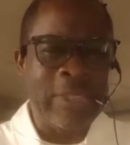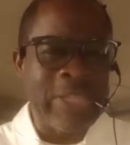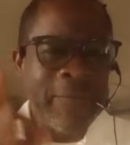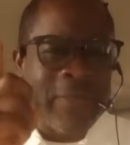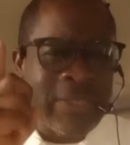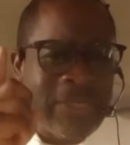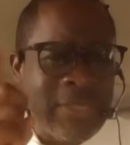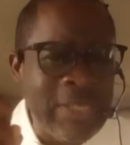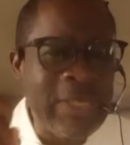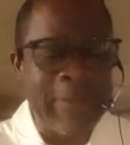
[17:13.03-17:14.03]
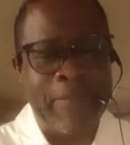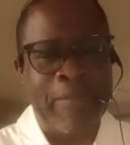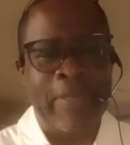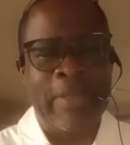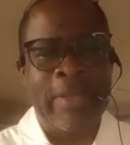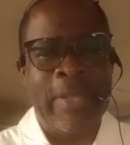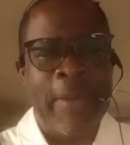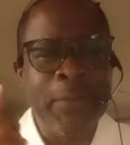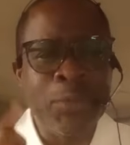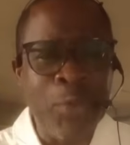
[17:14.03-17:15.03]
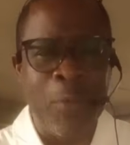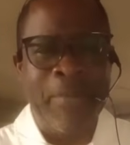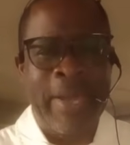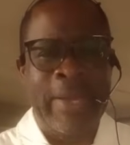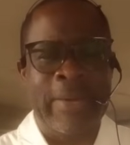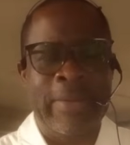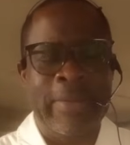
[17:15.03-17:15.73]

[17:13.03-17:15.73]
J'avais dit à monsieur le maire,